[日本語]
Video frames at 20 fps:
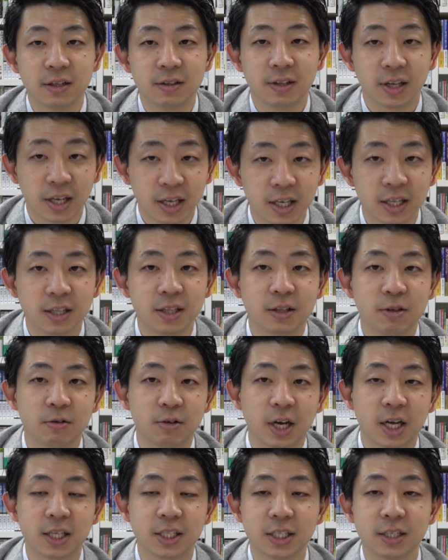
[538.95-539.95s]
是非っていう
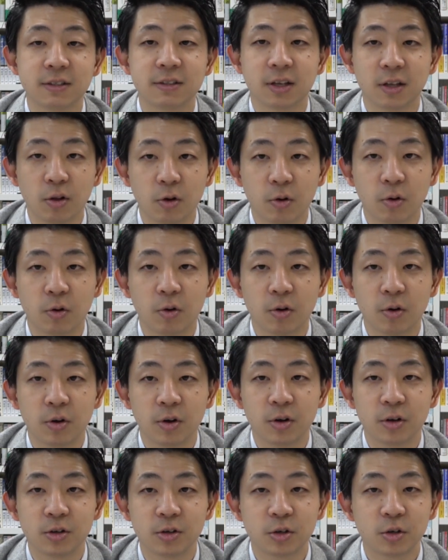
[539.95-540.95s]
感じですけど
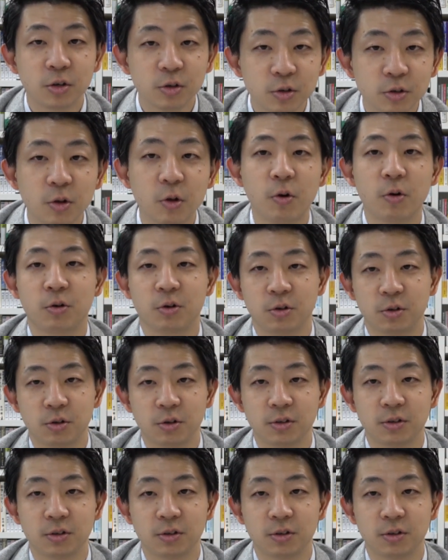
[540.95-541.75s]
修道腐で